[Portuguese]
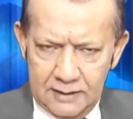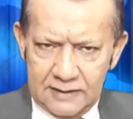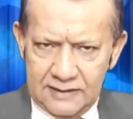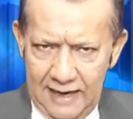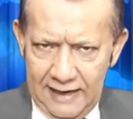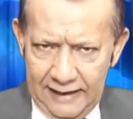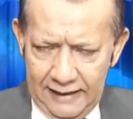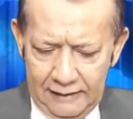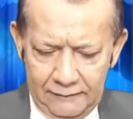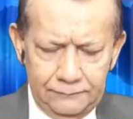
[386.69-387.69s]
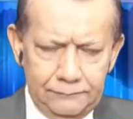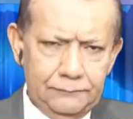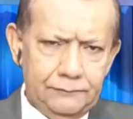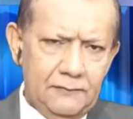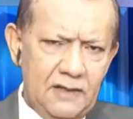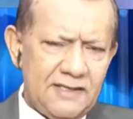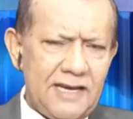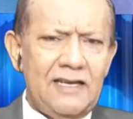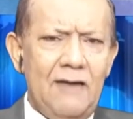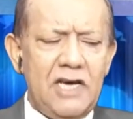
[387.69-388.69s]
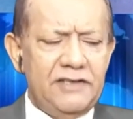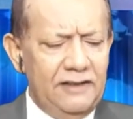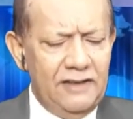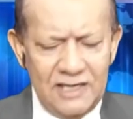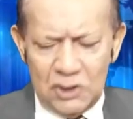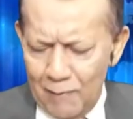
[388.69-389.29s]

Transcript: Sararé. Exatamente até as